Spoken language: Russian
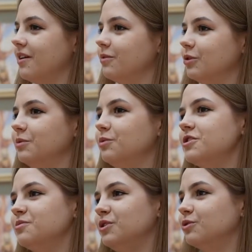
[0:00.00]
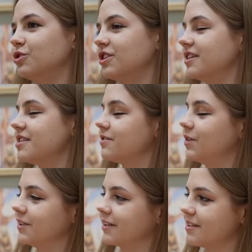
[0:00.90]
Вот, допустим, у них уже есть
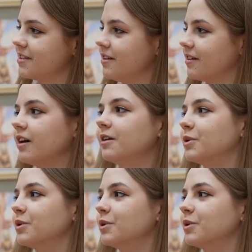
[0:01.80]
свои картины, как им